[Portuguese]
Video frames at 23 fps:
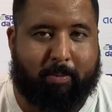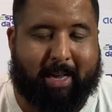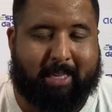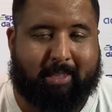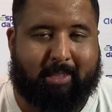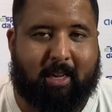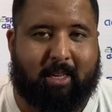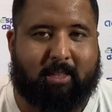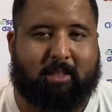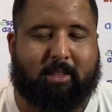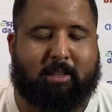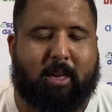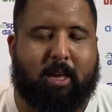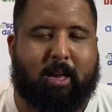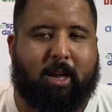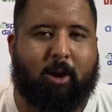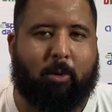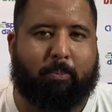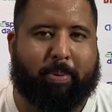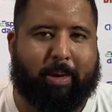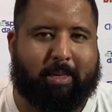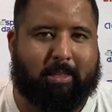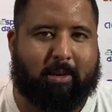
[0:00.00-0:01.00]
mas antes
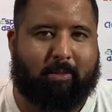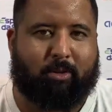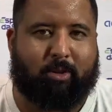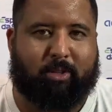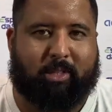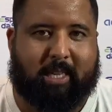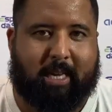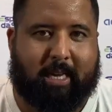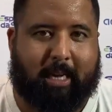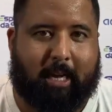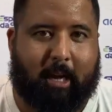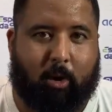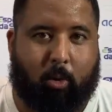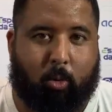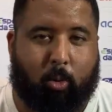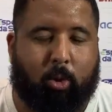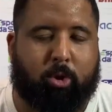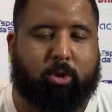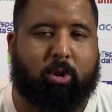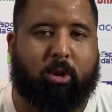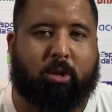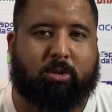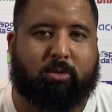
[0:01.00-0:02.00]
eu peço a você que
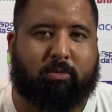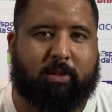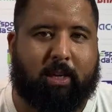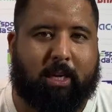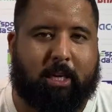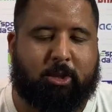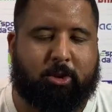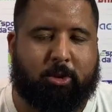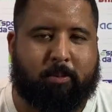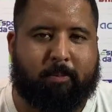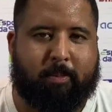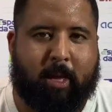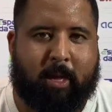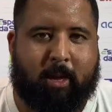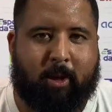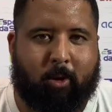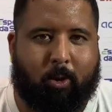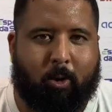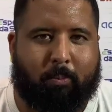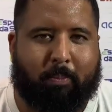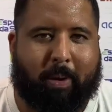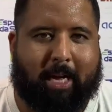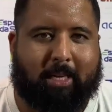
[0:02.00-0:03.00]
curta o nosso vídeo,
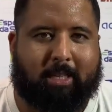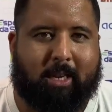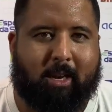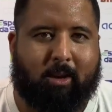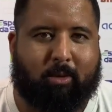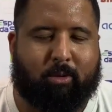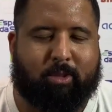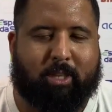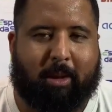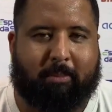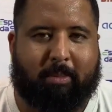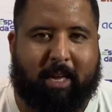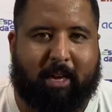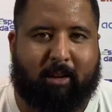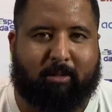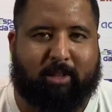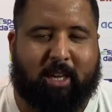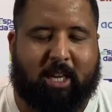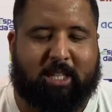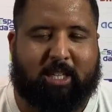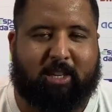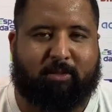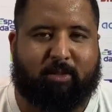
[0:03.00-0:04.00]
compartilhe com os
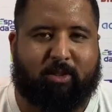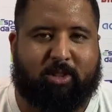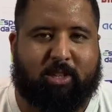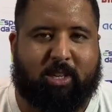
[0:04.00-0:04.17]
amigos, ative